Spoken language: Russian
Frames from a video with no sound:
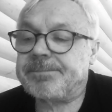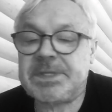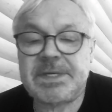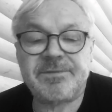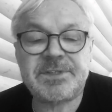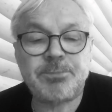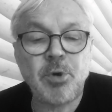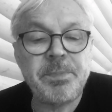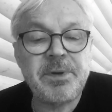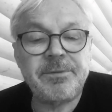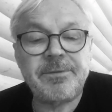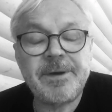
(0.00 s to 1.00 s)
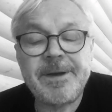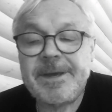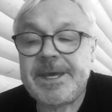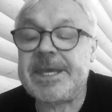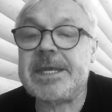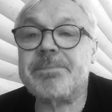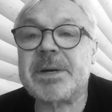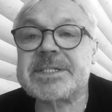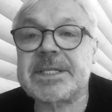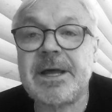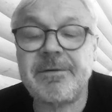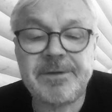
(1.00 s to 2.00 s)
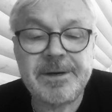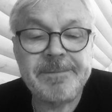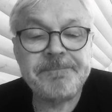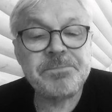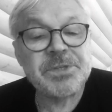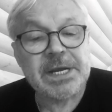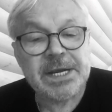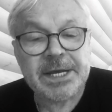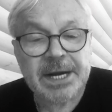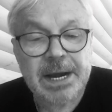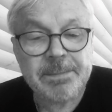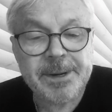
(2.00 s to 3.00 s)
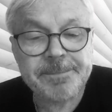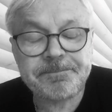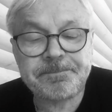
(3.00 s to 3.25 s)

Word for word: не вспомнив и не послав телеграммы.